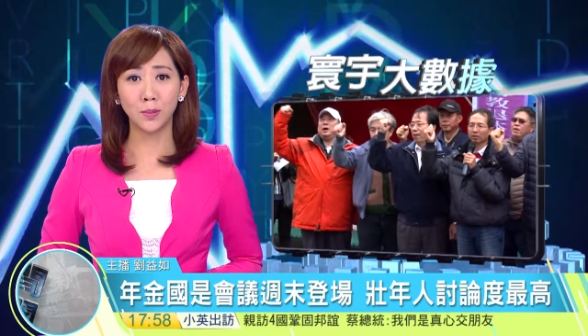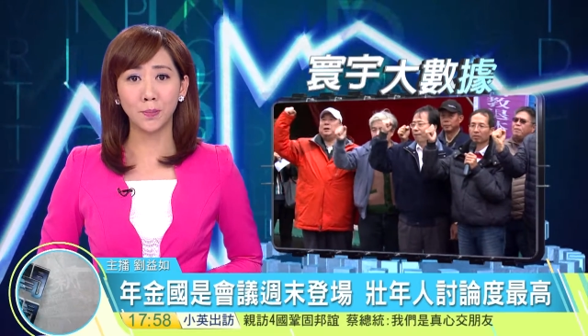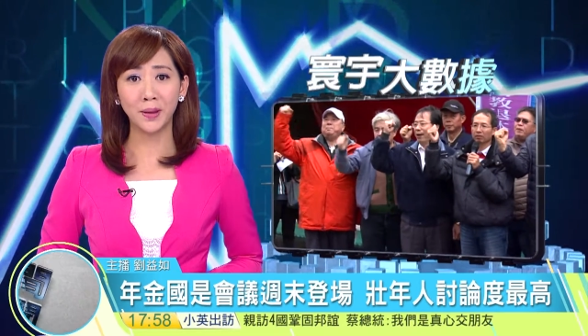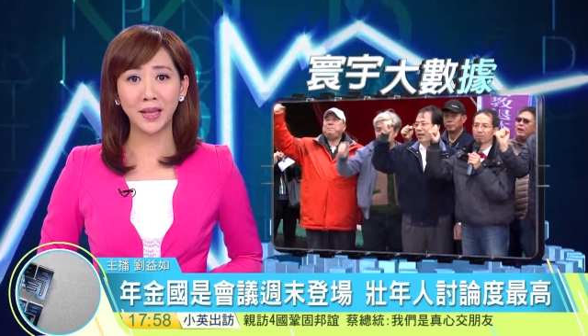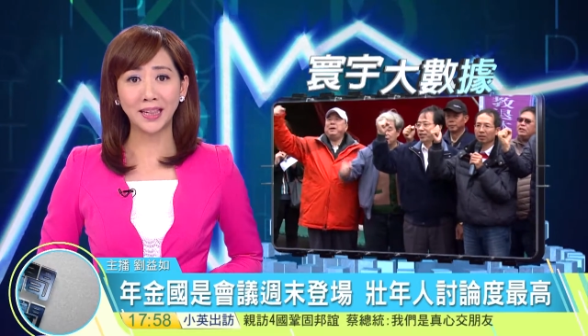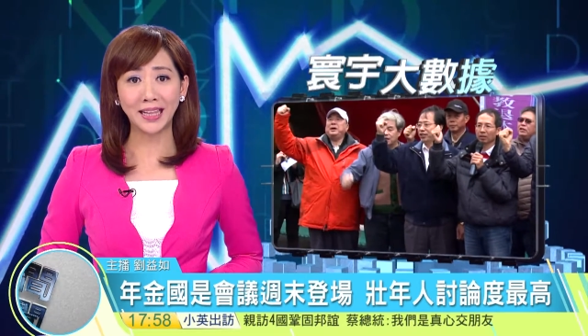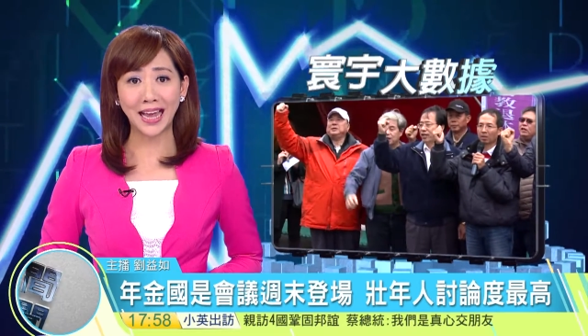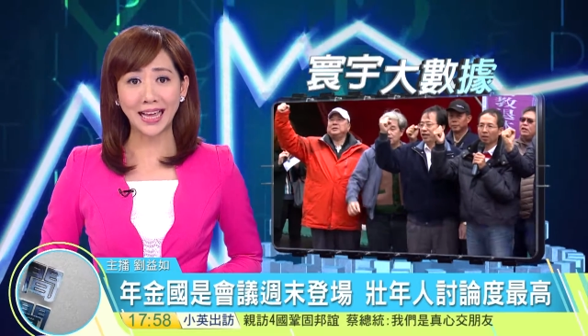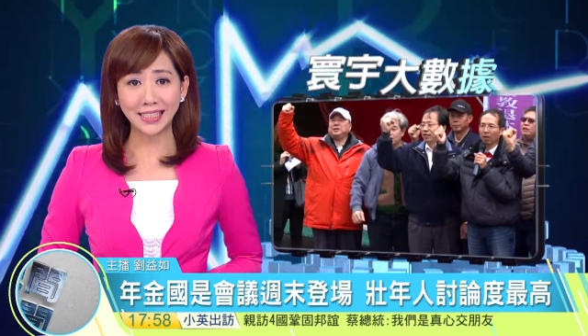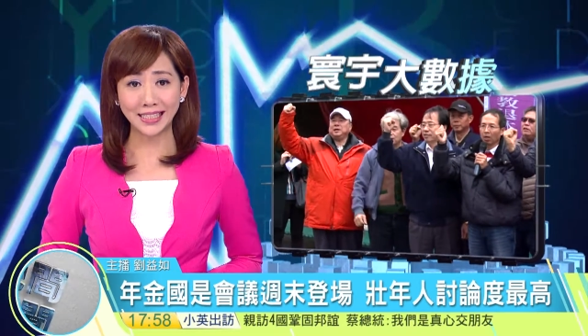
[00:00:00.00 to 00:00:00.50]

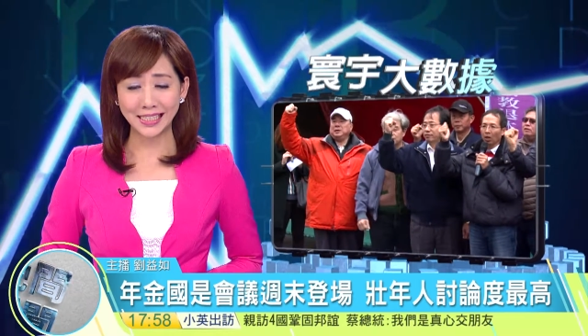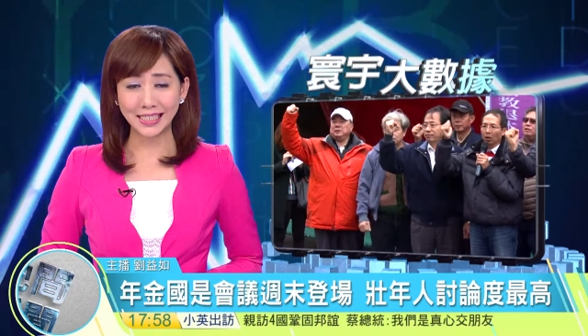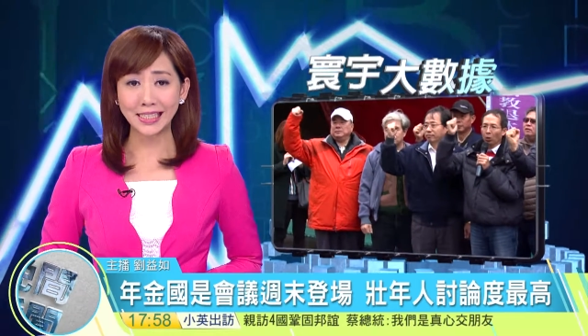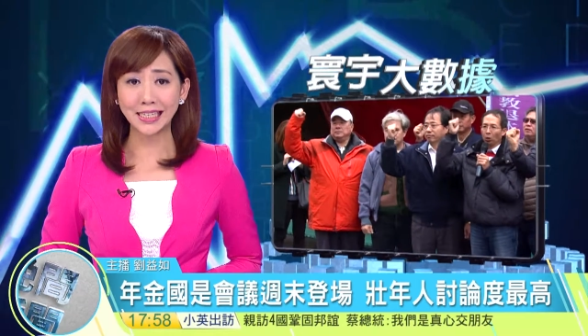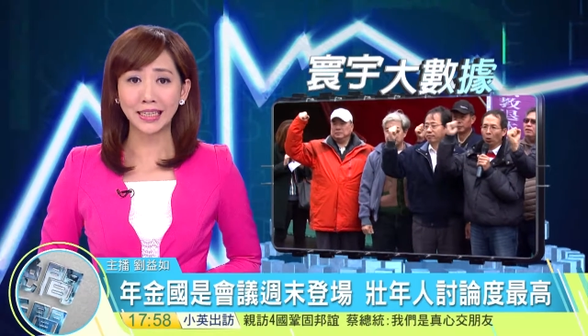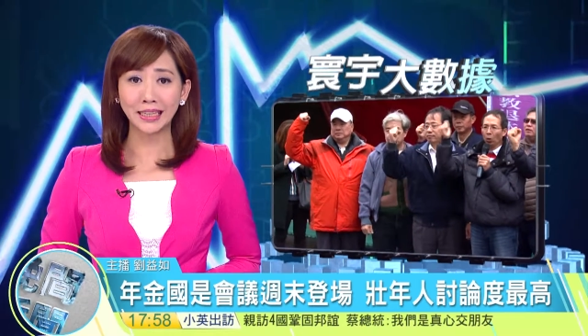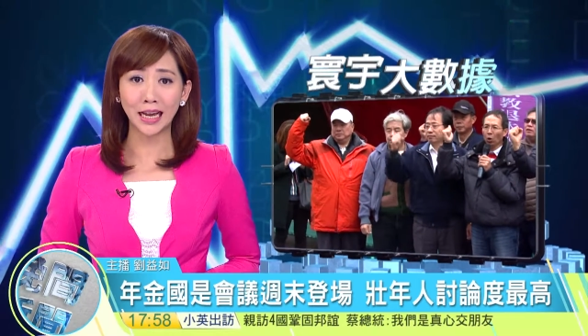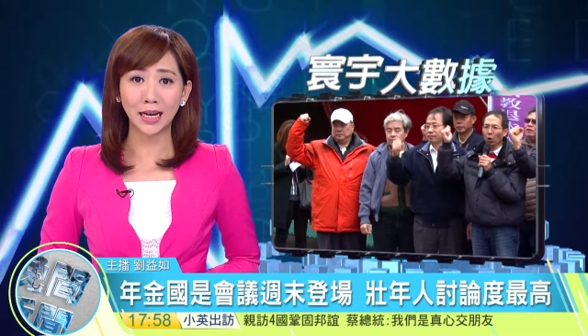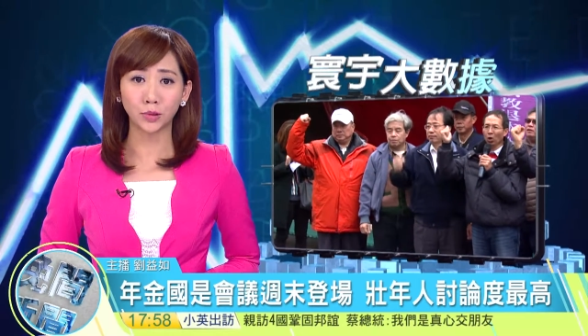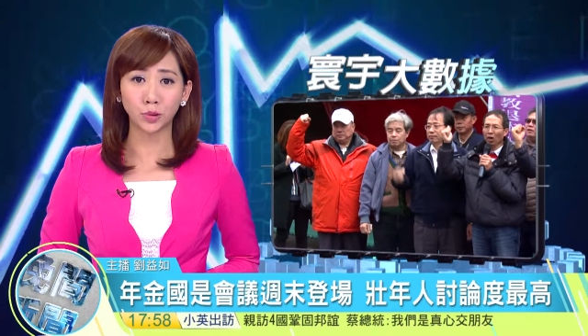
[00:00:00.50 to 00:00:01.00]
平台进
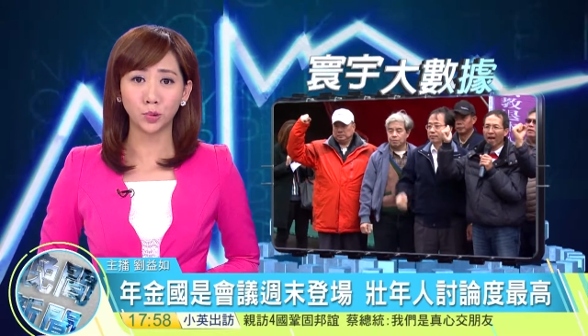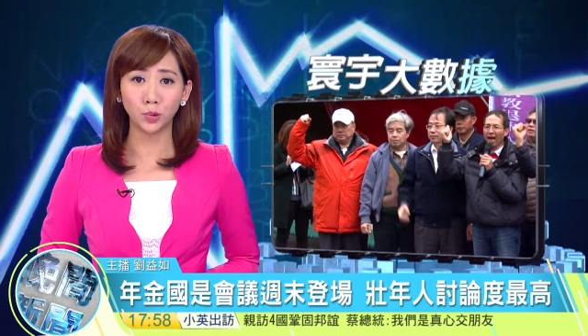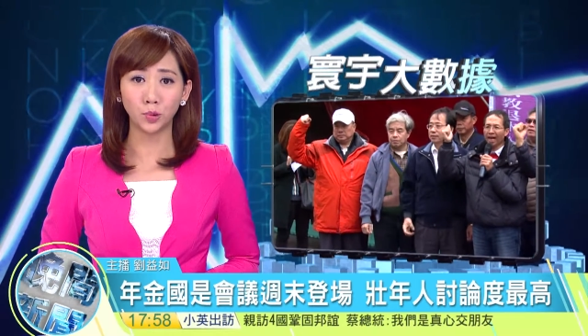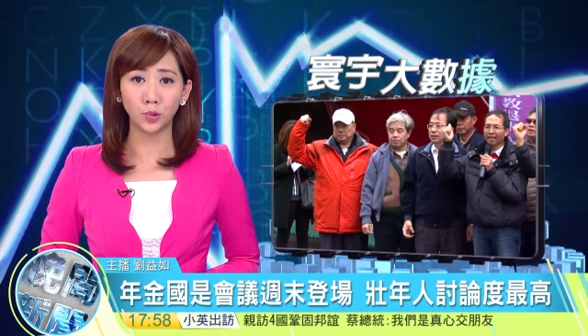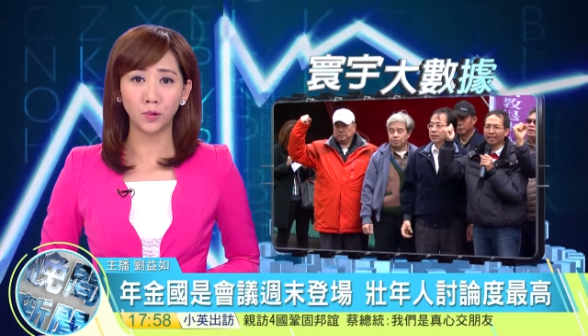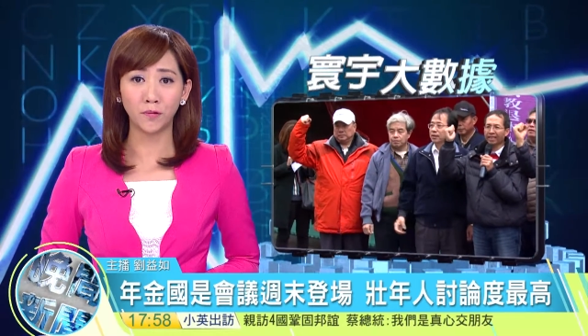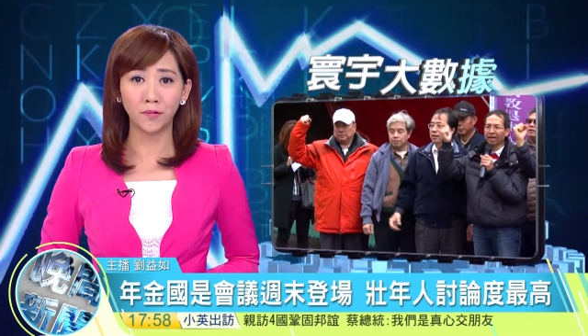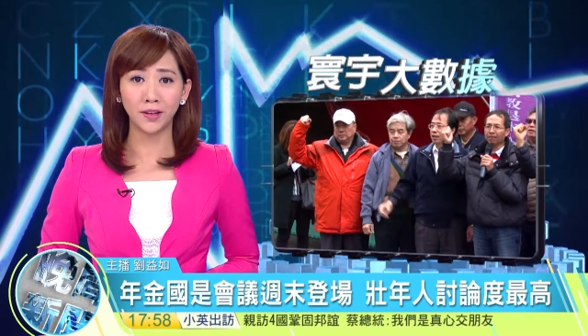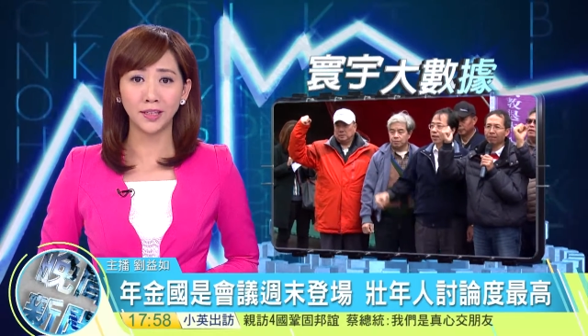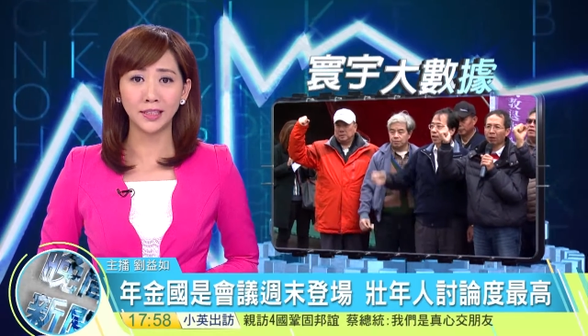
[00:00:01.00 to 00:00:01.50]
行大数
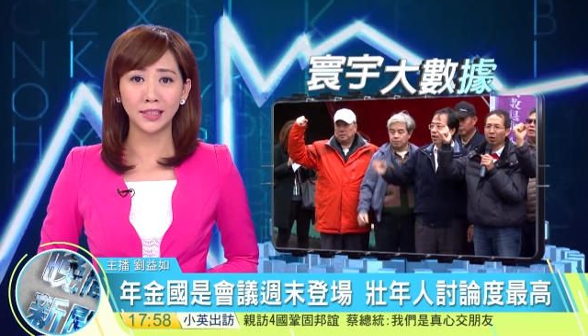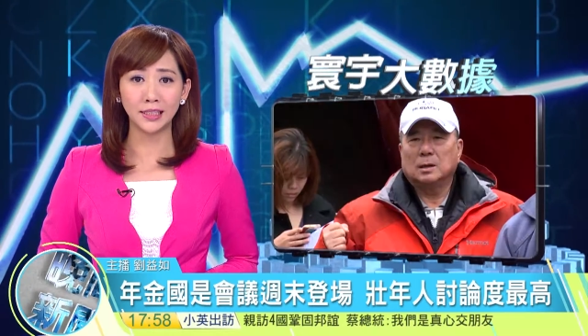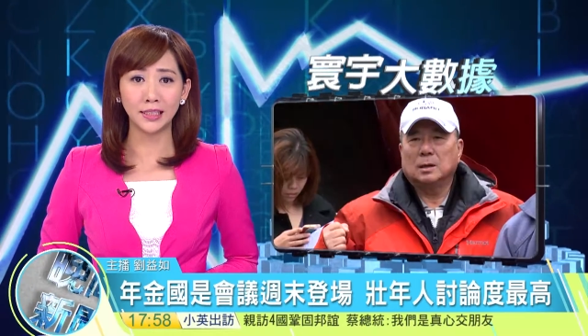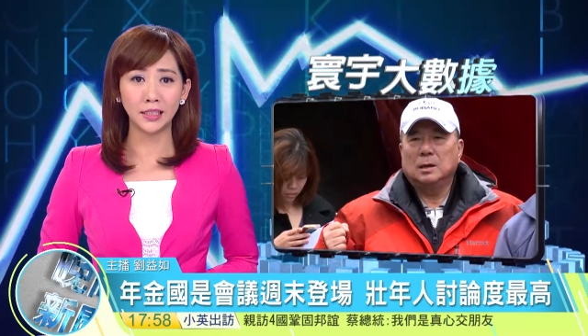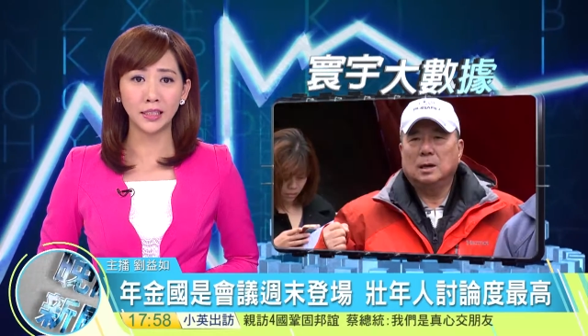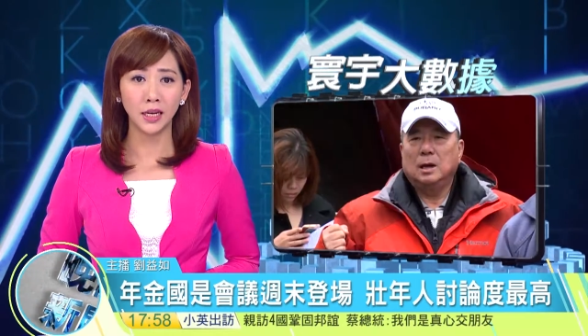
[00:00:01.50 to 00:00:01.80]
据分析，